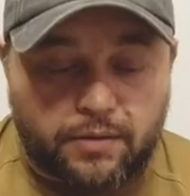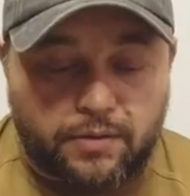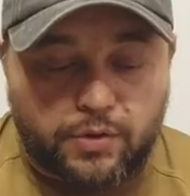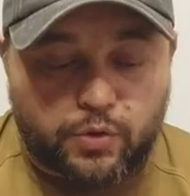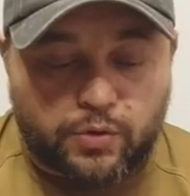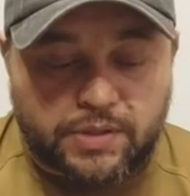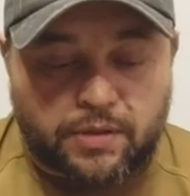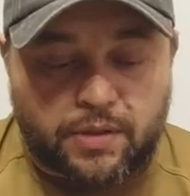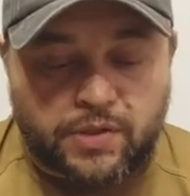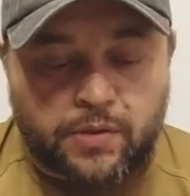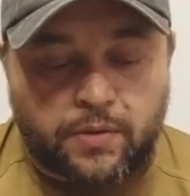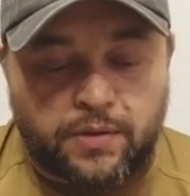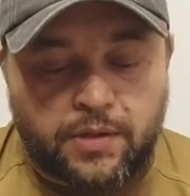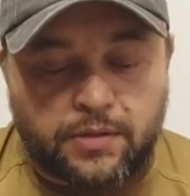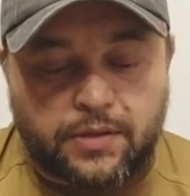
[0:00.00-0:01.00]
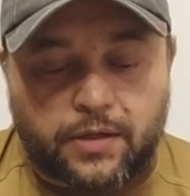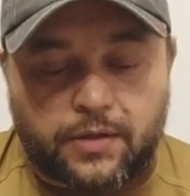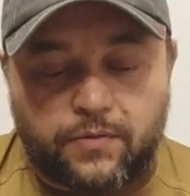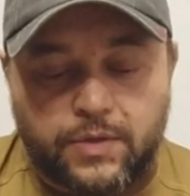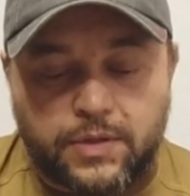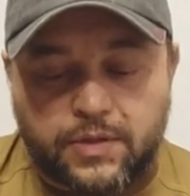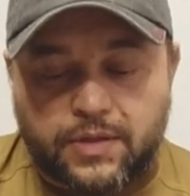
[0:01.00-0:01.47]
Ничего страшного нет. Как
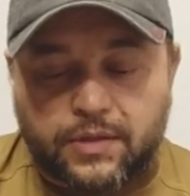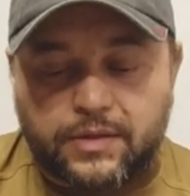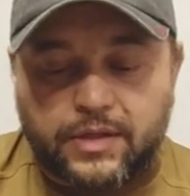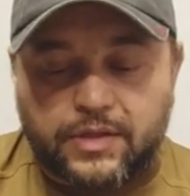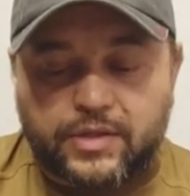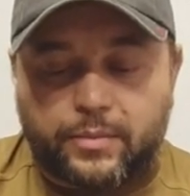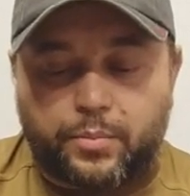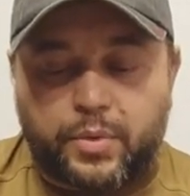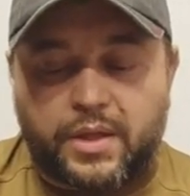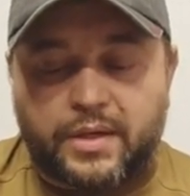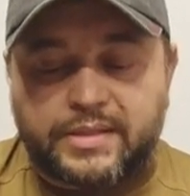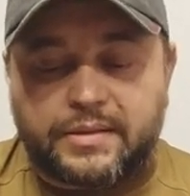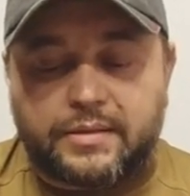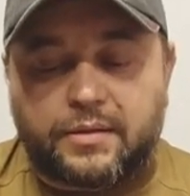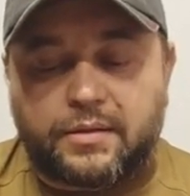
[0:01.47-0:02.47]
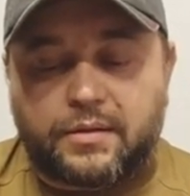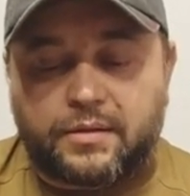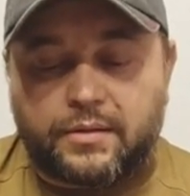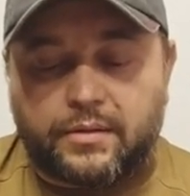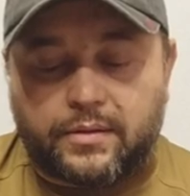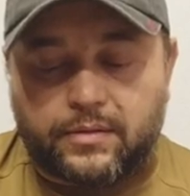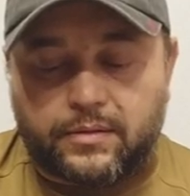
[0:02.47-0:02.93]
видите, даже пластик
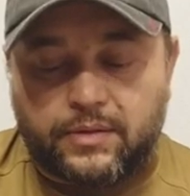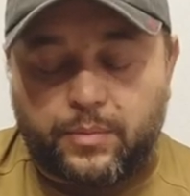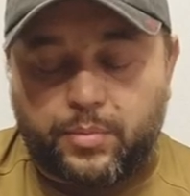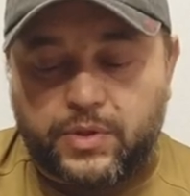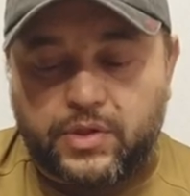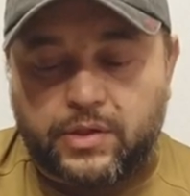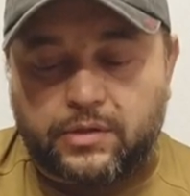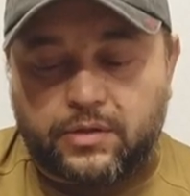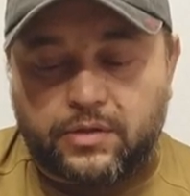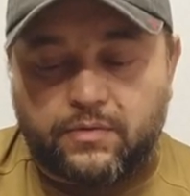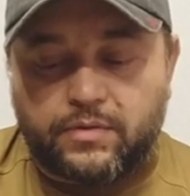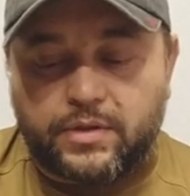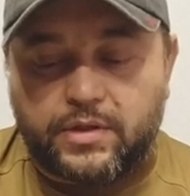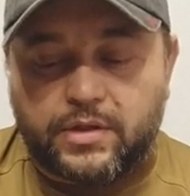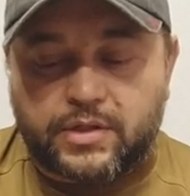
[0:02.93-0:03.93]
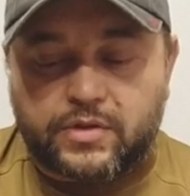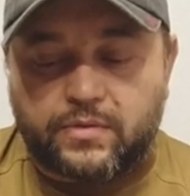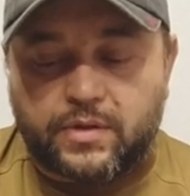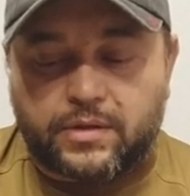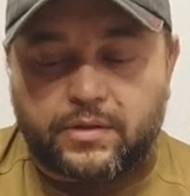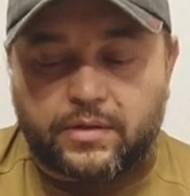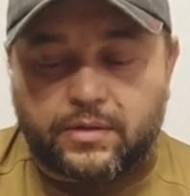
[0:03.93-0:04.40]
э, напечатанный
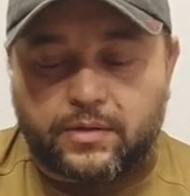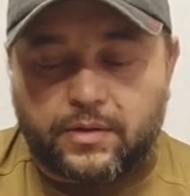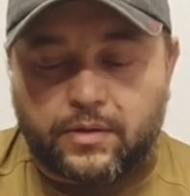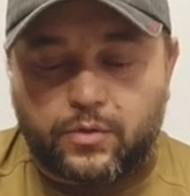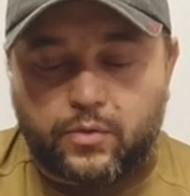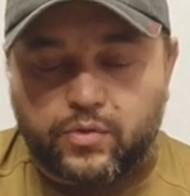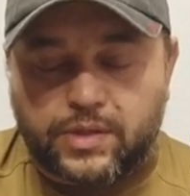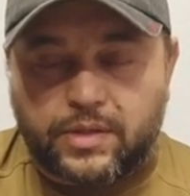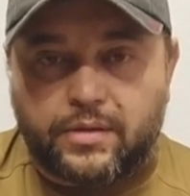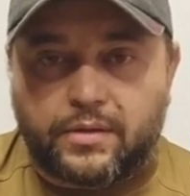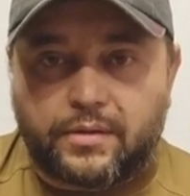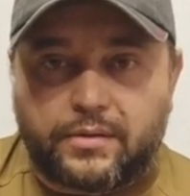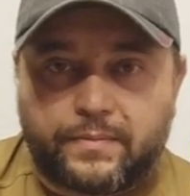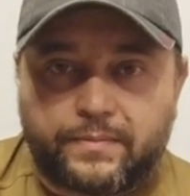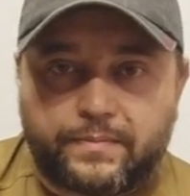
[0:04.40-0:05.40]
выдерживает на нагрузки